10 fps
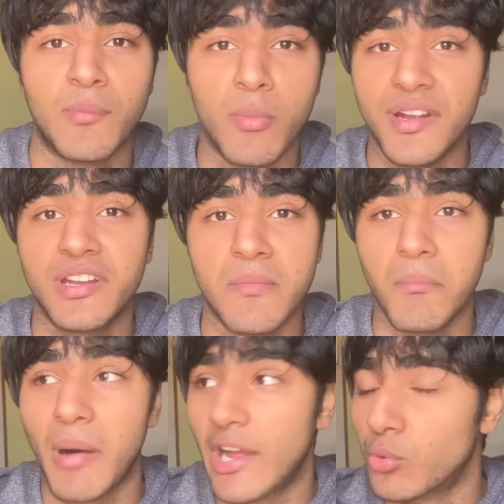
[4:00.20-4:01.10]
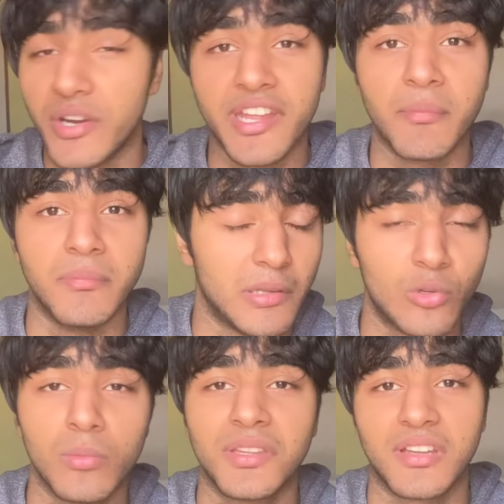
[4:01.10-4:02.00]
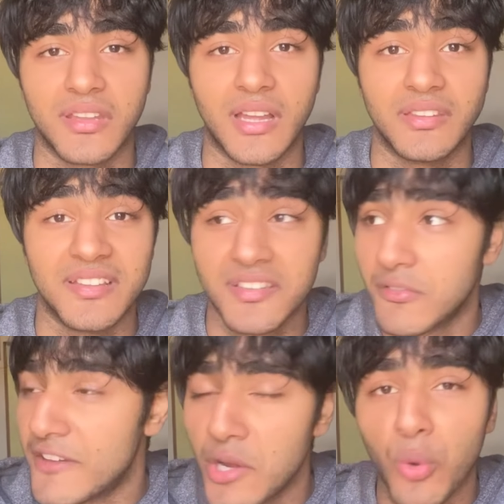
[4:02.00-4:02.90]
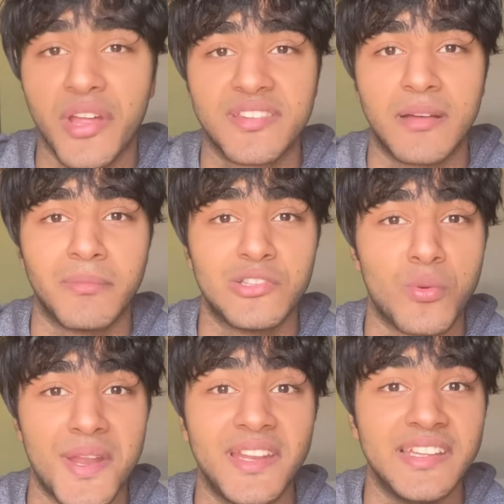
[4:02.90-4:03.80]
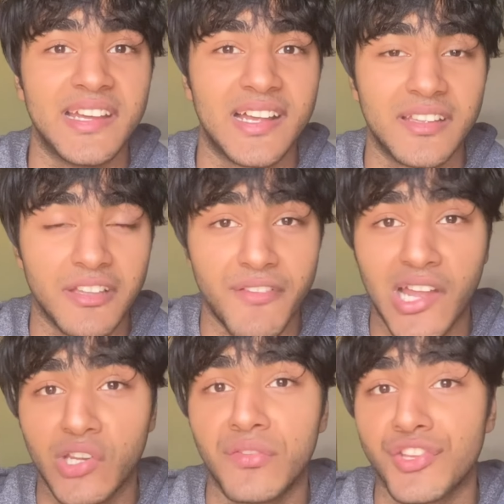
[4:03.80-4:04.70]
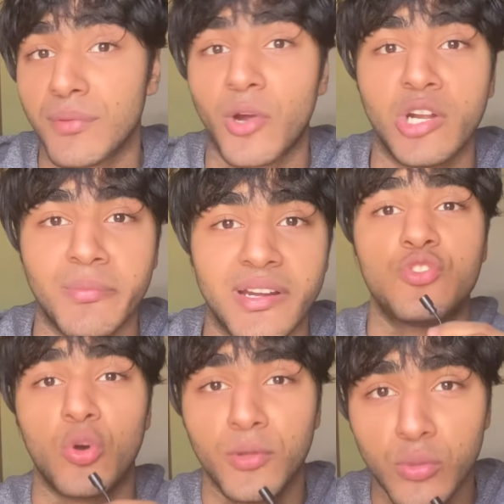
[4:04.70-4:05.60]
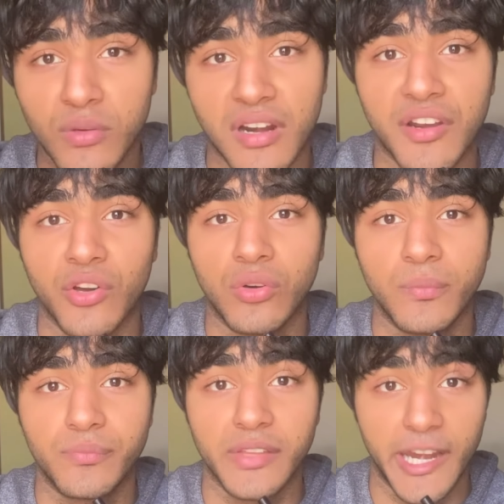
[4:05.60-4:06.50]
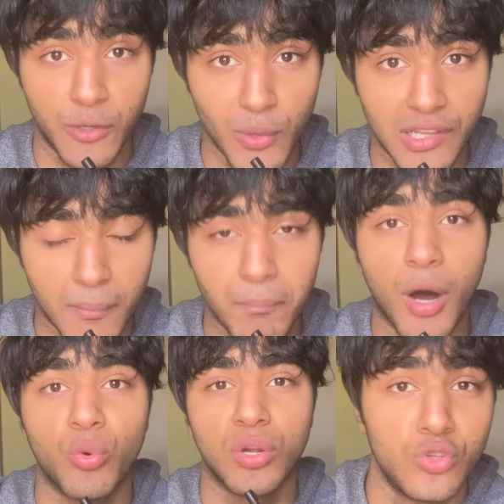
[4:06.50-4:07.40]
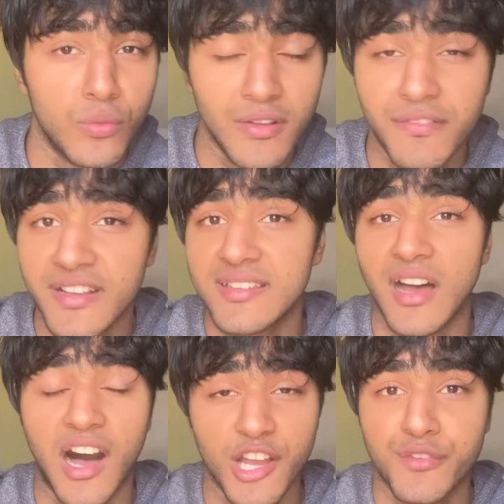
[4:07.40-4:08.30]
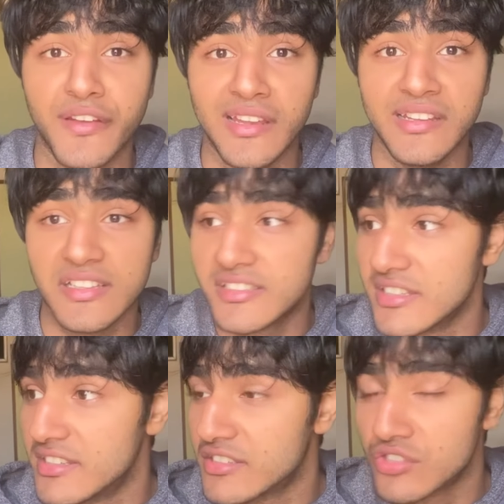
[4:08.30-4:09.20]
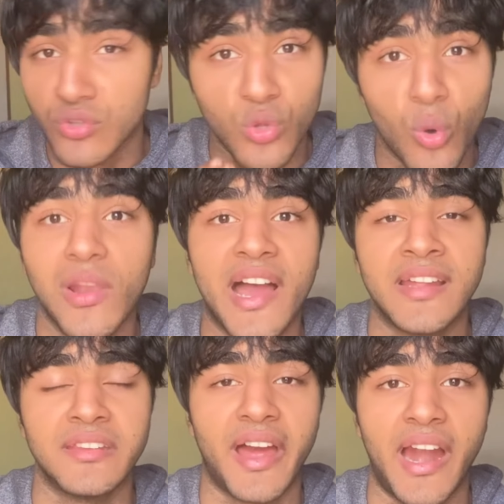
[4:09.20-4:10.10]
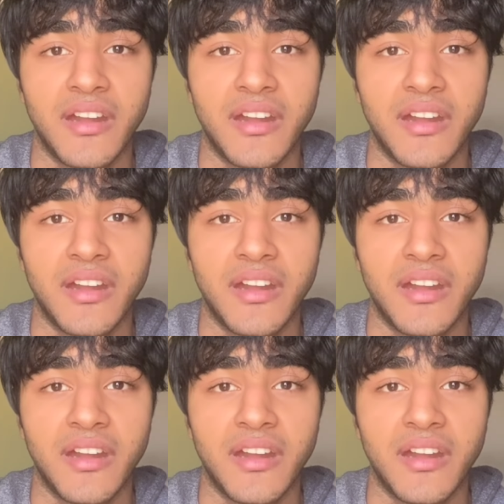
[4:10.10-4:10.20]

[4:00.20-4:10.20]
द मोमेंटम बाय क्विटिंग बिल्कुल मत करना दिस इज अ वेरी गुड एग्जाम्पल जो मैंने लिया है द वैल्यू ऑफ डिसअपॉइंटमेंट जो भी तुम कर रहे हो इट विल कंपाउंड यू विल फेस हार्श फेलियर्स there is no lie in